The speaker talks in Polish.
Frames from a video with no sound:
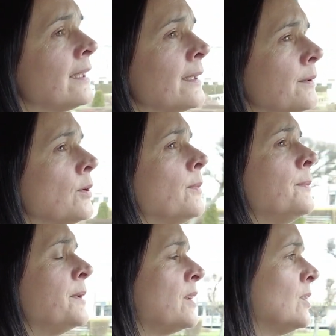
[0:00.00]
takie, to
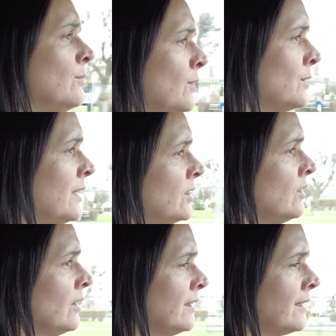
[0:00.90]
były ptaszydła
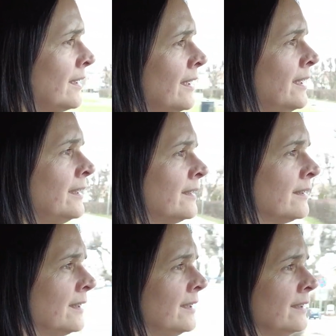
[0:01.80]
uzależnione od adrenaliny.
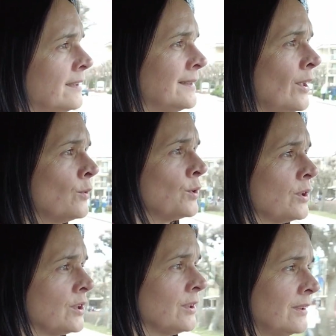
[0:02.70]

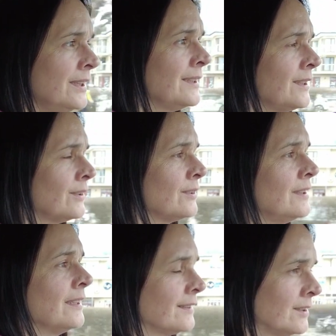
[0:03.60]
Zdążysz, nie, zdo,
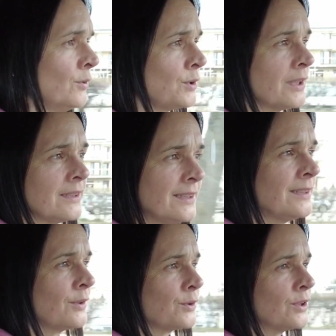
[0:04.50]
nie, zdążę, nie
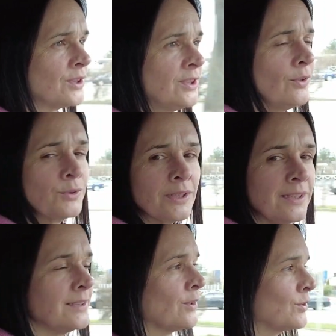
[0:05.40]
zdążysz, zdążę,
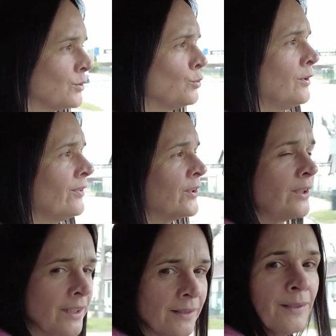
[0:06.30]
nie zdążysz,
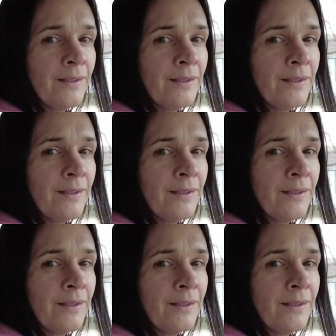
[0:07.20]
udowodnij.